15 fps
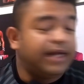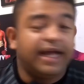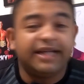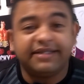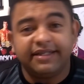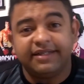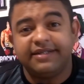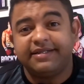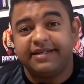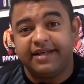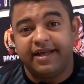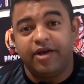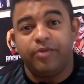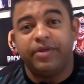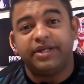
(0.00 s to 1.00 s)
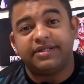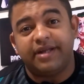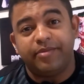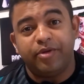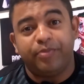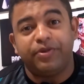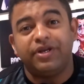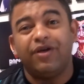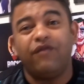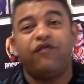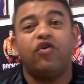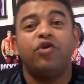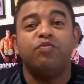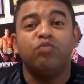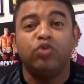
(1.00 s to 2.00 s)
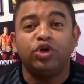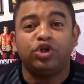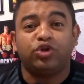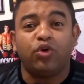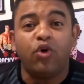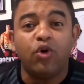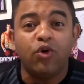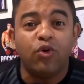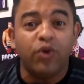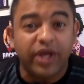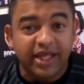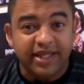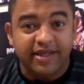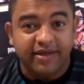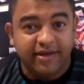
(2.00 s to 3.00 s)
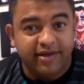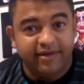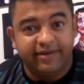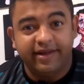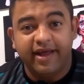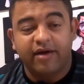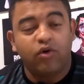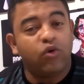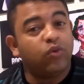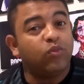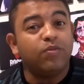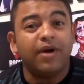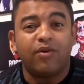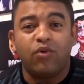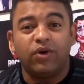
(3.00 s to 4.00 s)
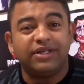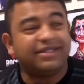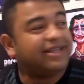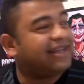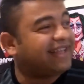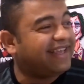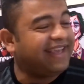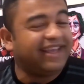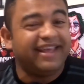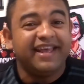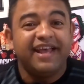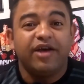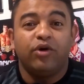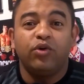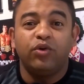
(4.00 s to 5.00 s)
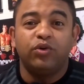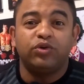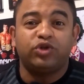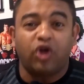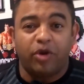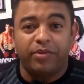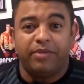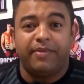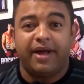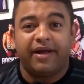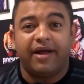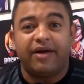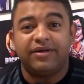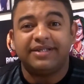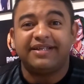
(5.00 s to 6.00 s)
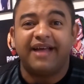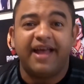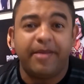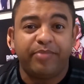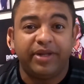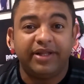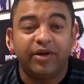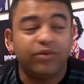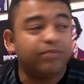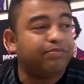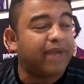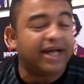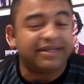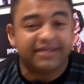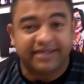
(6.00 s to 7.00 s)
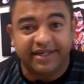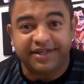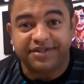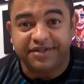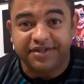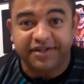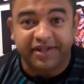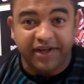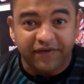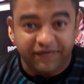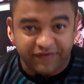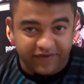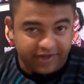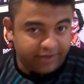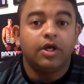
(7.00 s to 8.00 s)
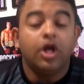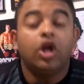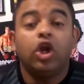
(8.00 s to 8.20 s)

Essa dancinha realmente, na minha opinião, foi muito ruim. Né, uma coisa que o Tobey Maguire se arrependeu bastante de ter feito.